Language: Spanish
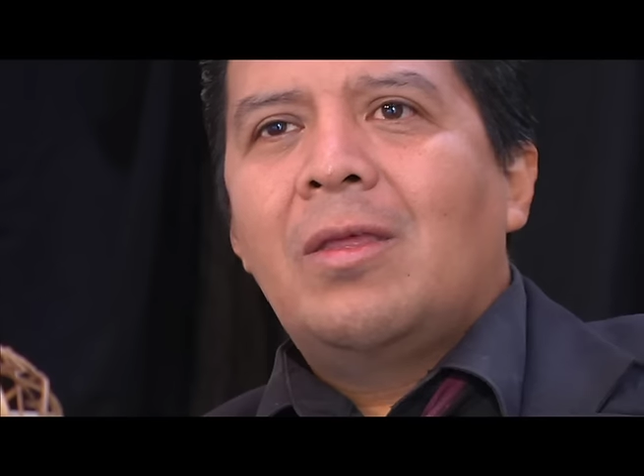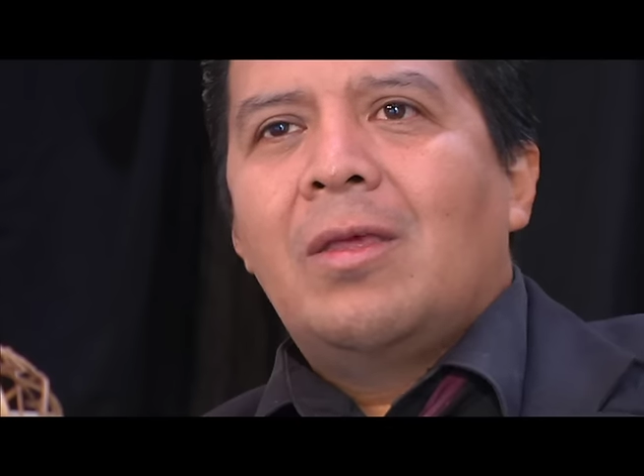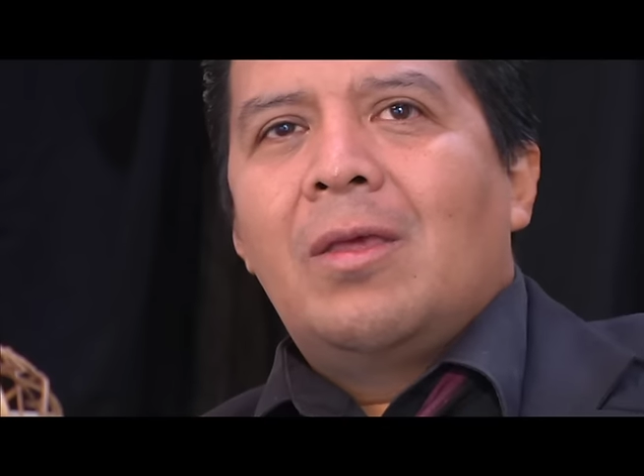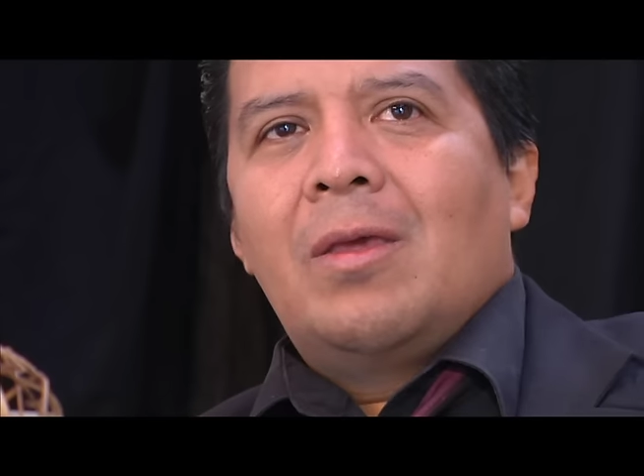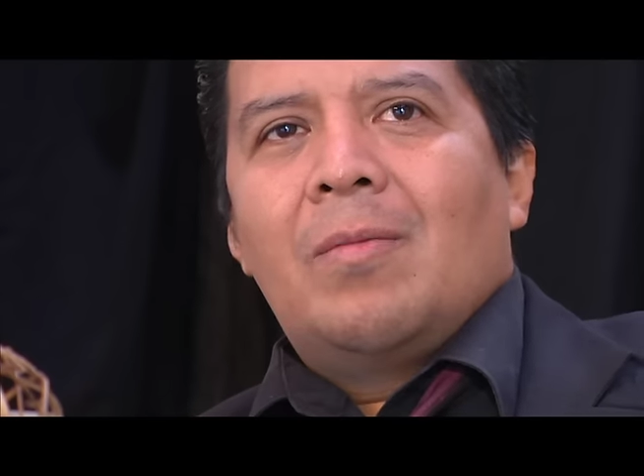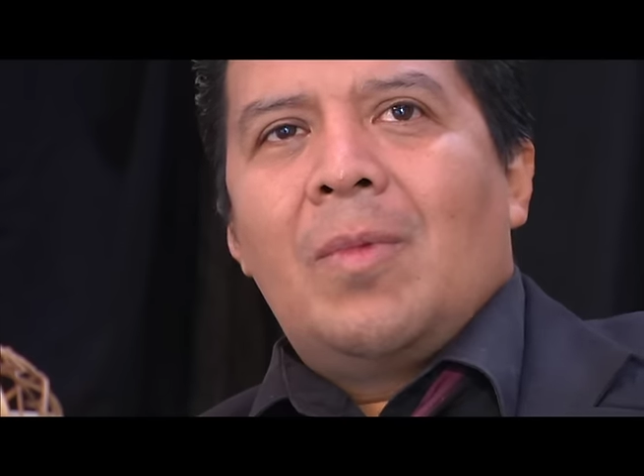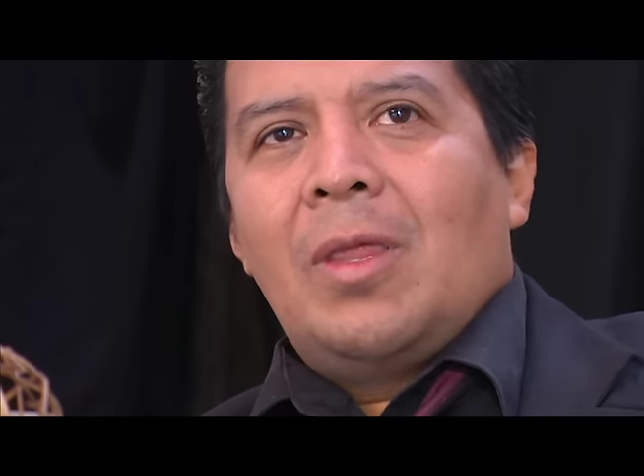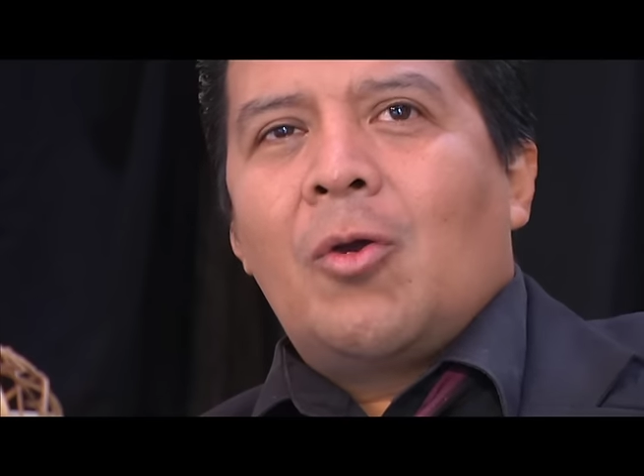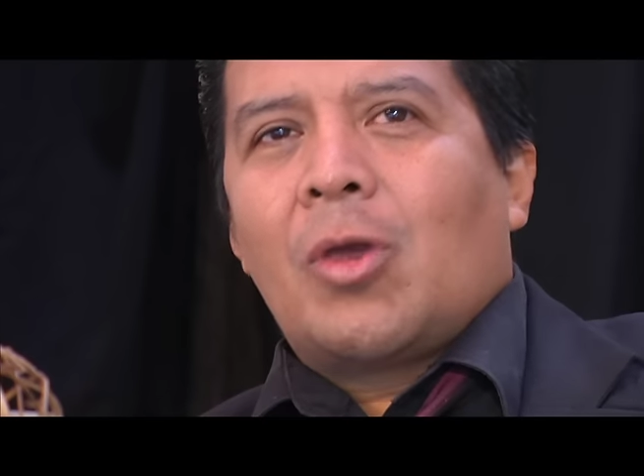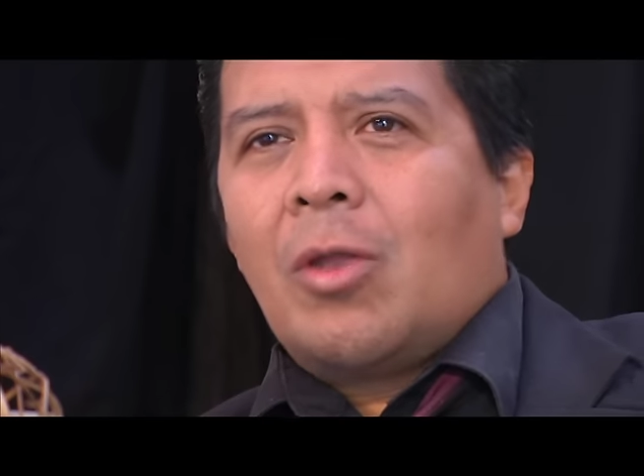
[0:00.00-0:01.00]
fue
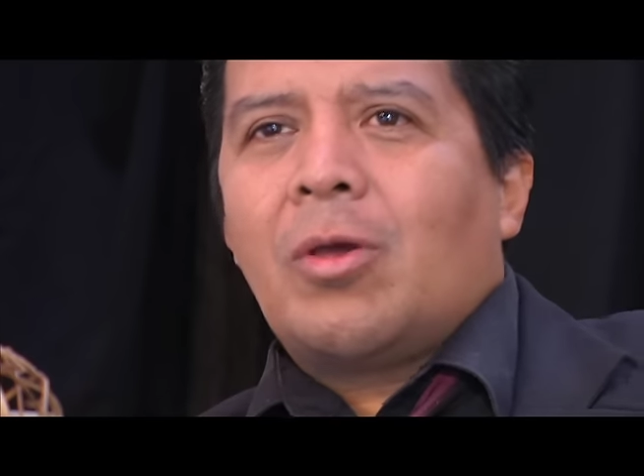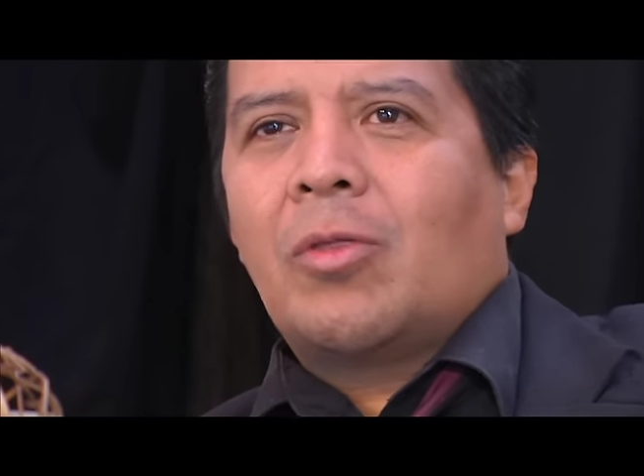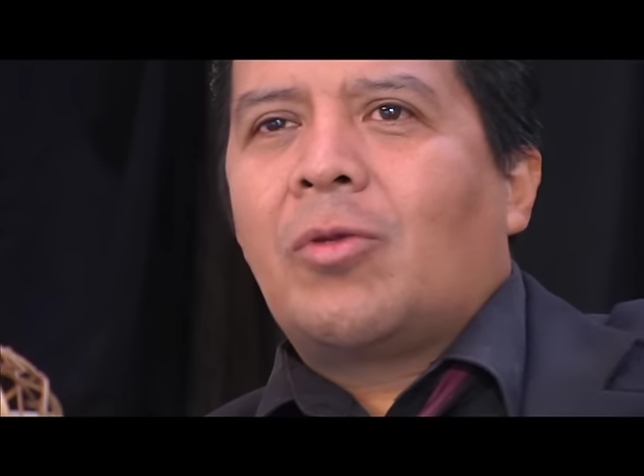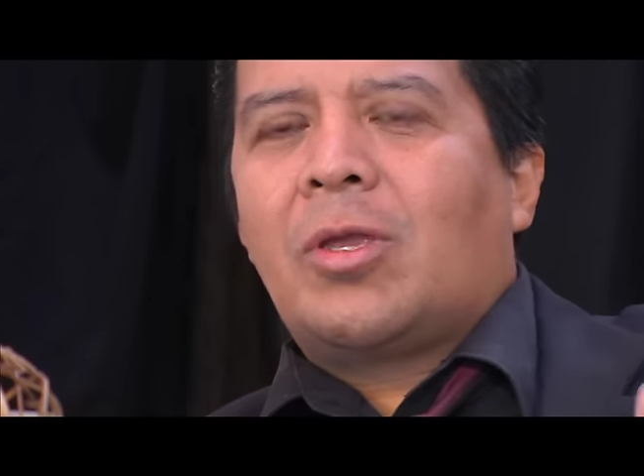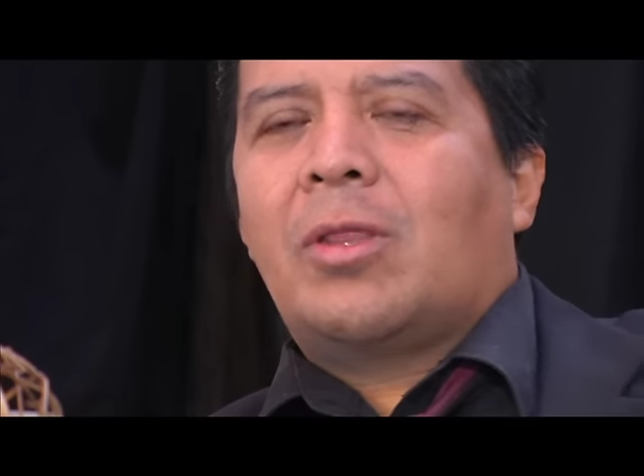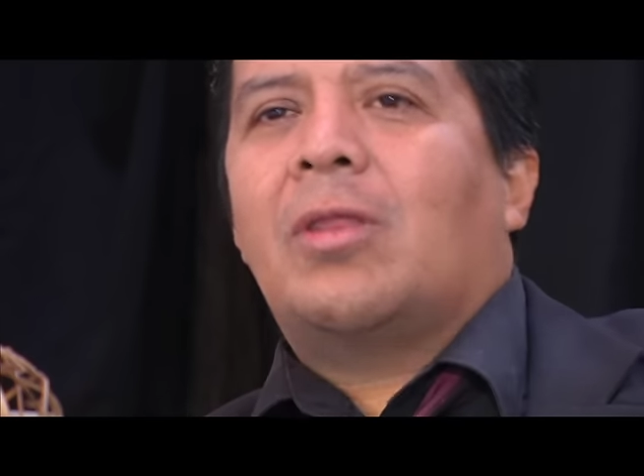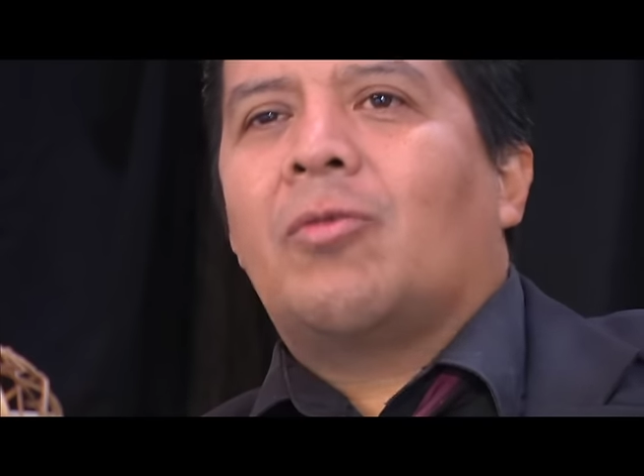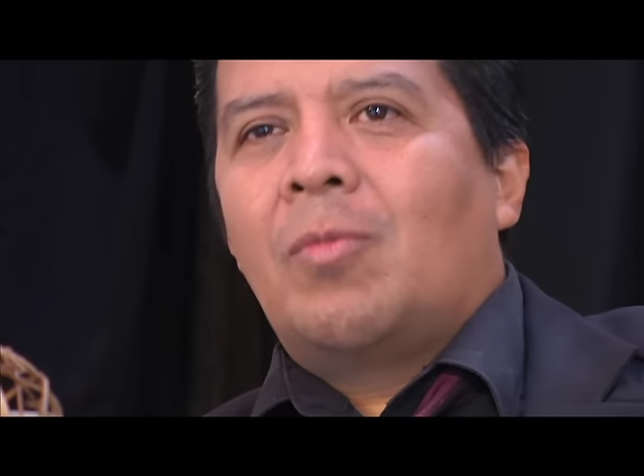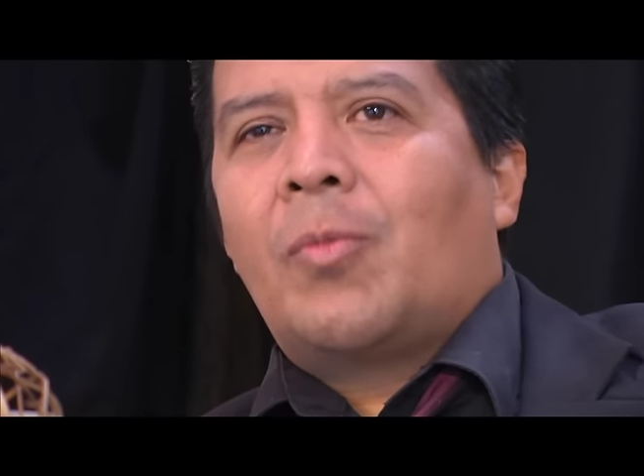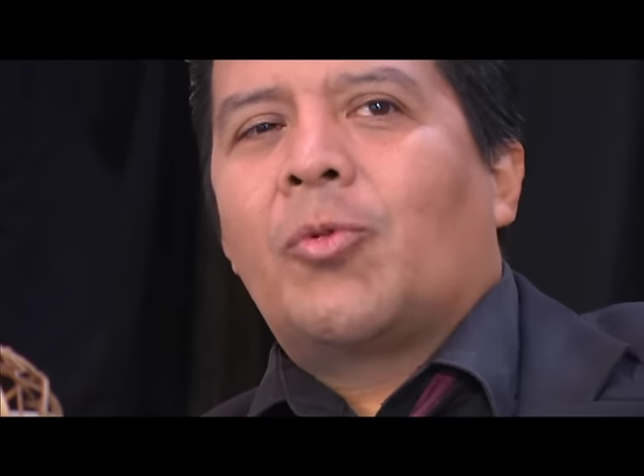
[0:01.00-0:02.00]
asombrante. Me dijo, quiero que escuches
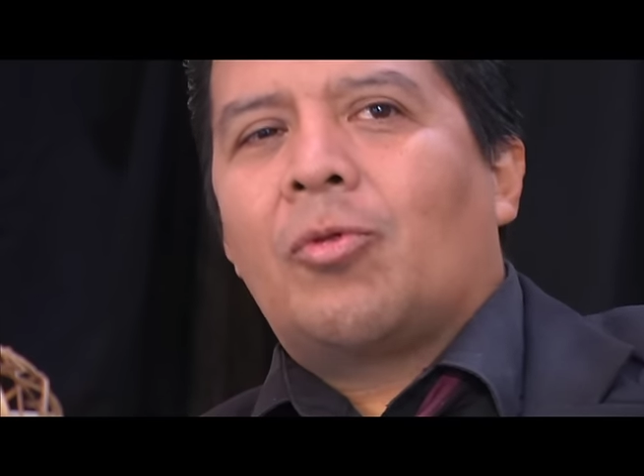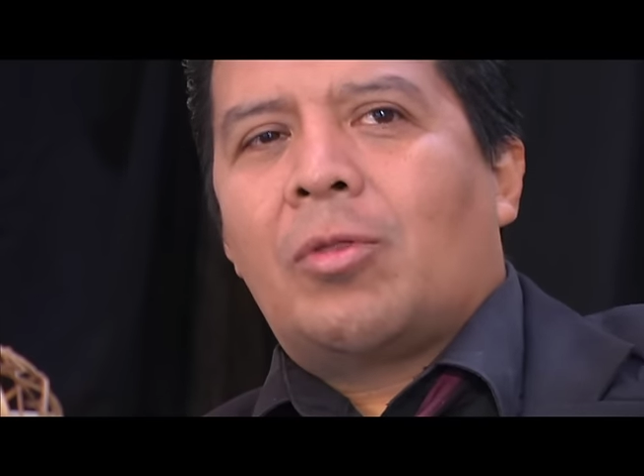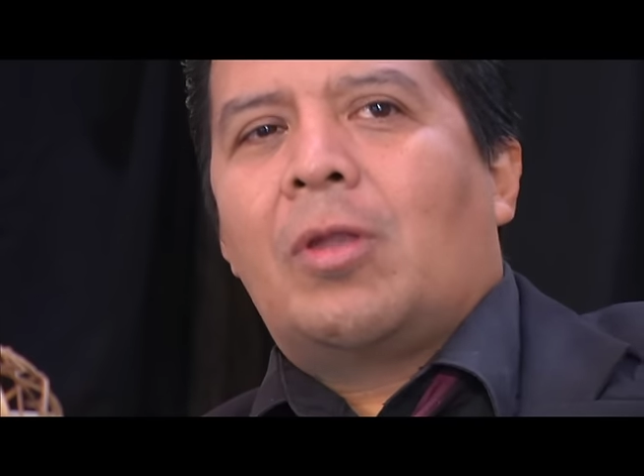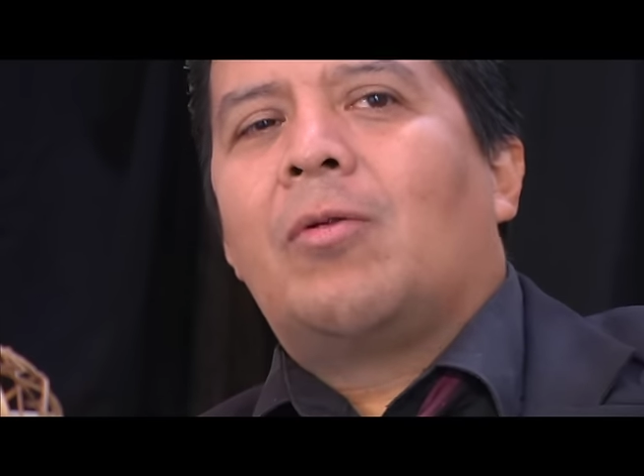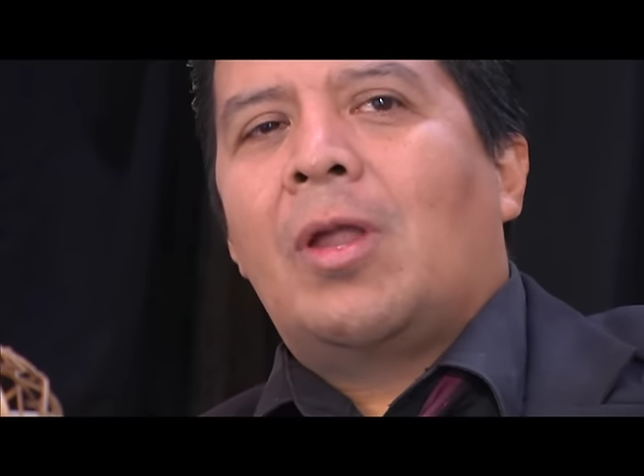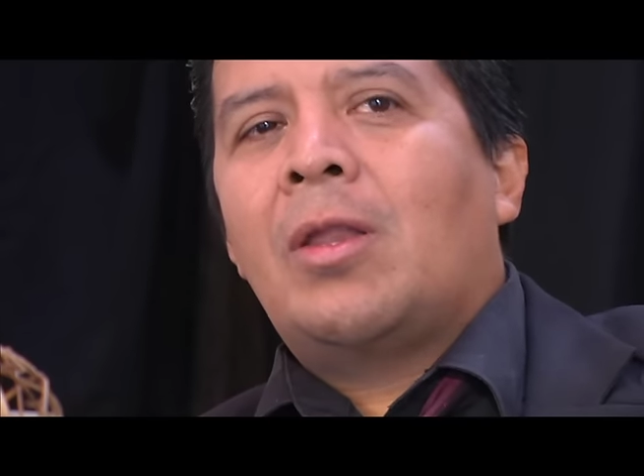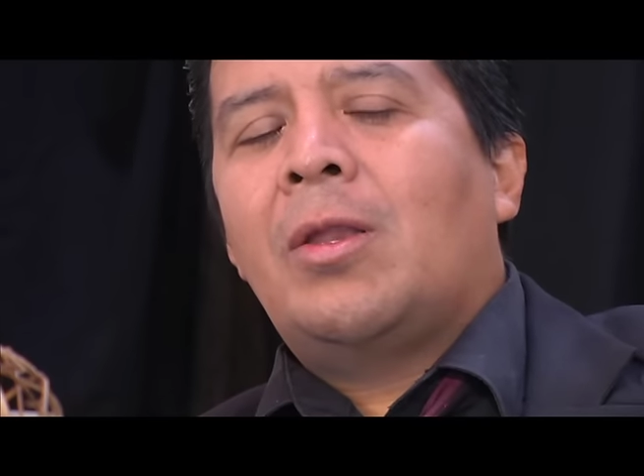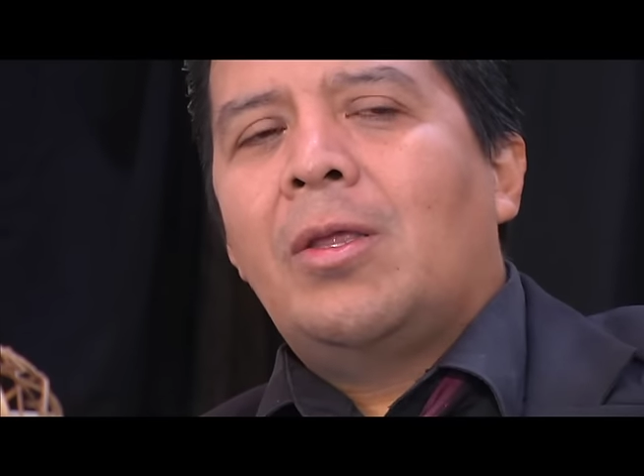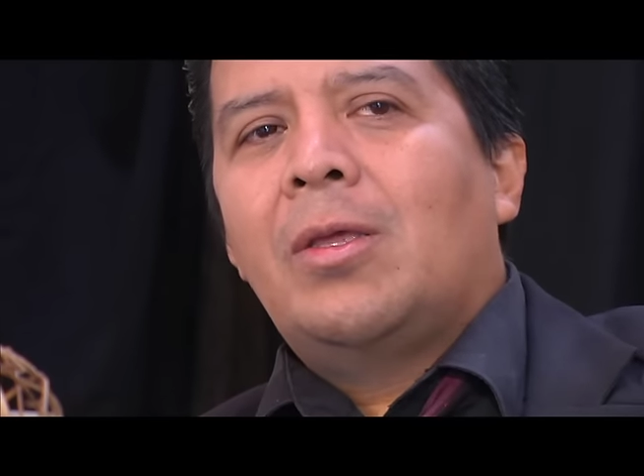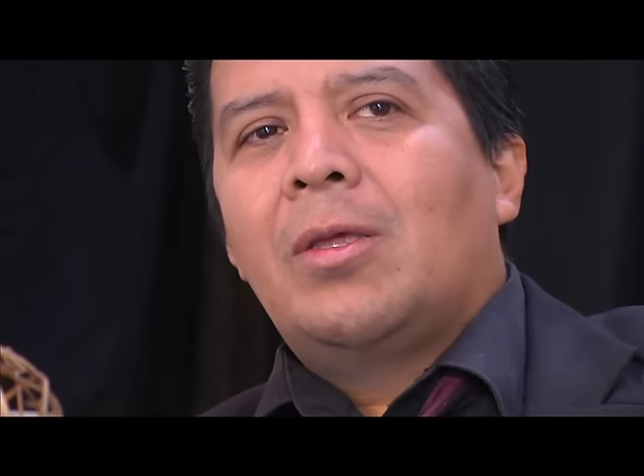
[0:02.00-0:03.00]
esto y me puso un celular.